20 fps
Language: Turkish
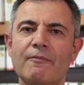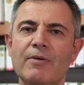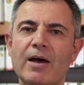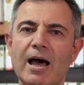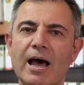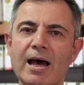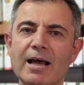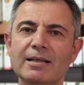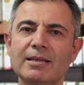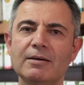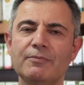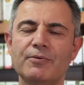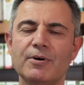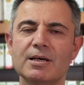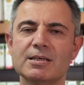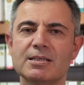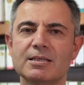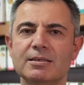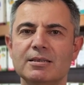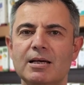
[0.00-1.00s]
Ve her
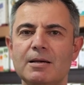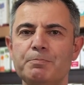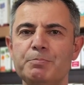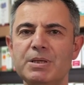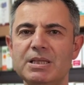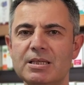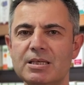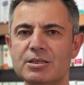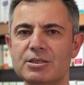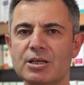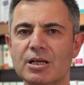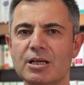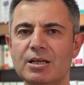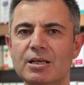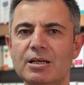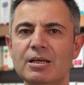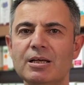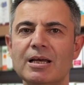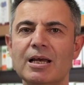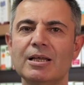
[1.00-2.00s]
defasında bitki
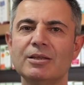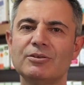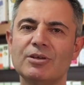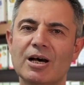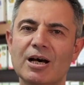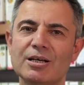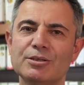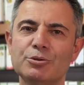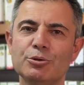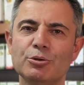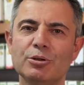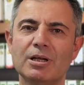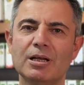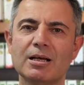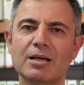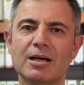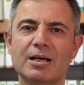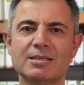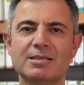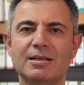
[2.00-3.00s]
çayını taze
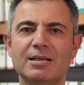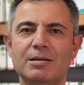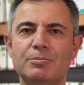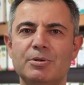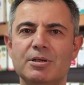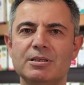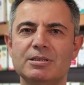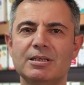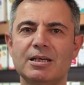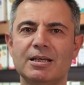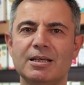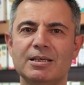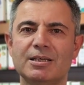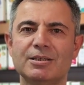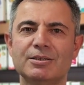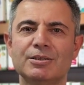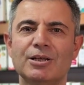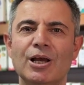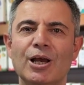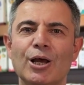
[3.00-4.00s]
olarak hazırlamanız
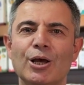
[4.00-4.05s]
gerekir.